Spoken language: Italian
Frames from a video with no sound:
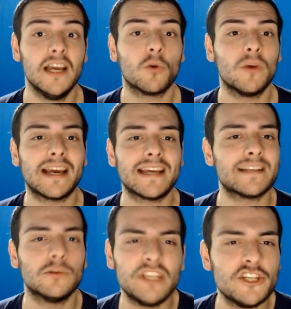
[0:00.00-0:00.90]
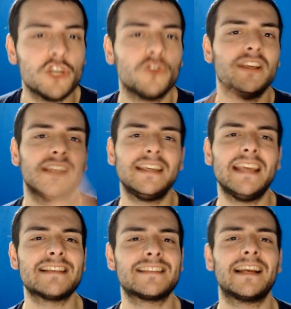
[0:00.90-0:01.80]
quella che esaudisce ogni
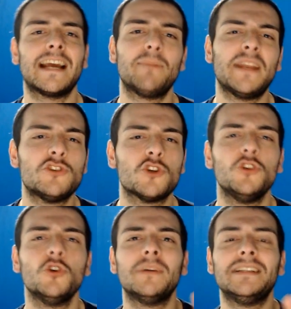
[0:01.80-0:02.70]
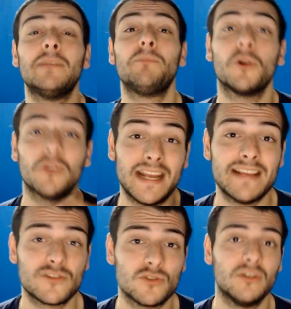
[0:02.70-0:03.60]
richiesta e capriccio in nome del
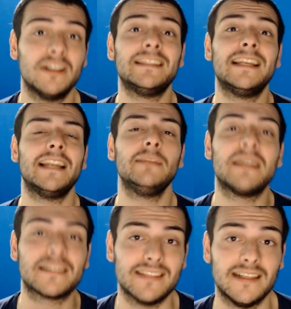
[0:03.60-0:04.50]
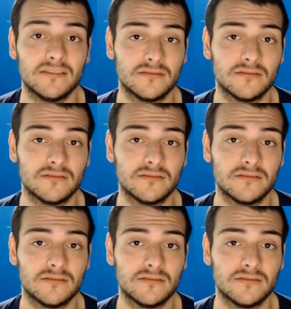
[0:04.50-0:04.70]
progresso e della libertà.